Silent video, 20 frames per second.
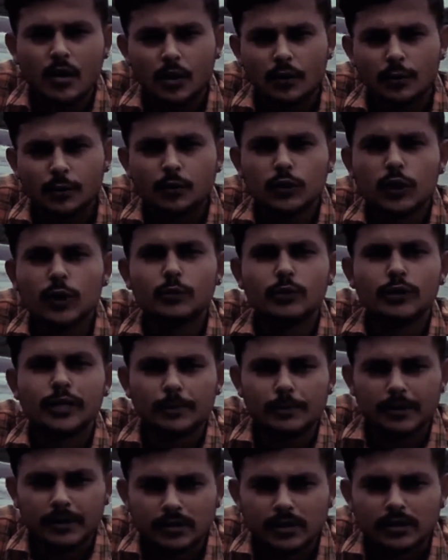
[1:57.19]
और डूंगरपुर
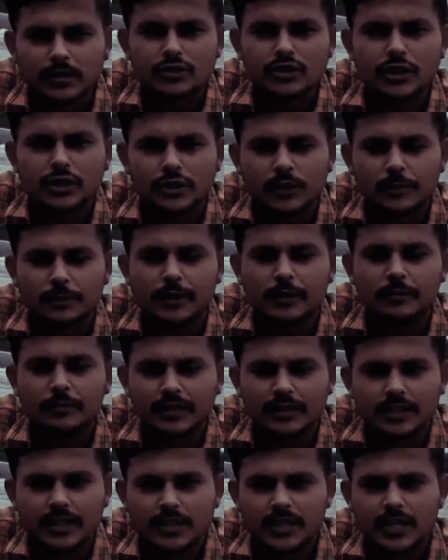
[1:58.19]
की प्रसिद्ध शक्तिपीठ
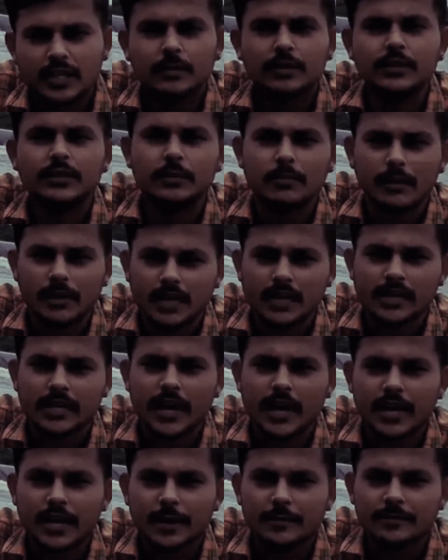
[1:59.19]
माता जी का मंदिर माना
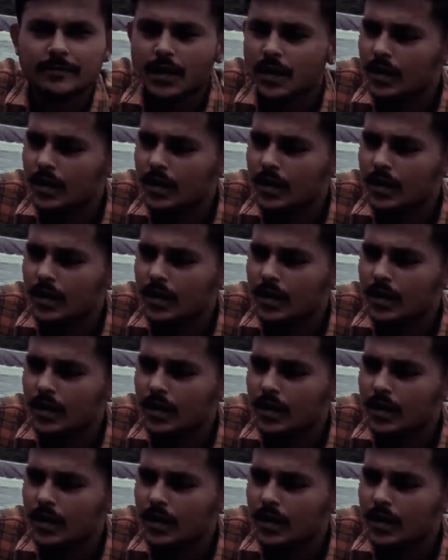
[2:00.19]
गया है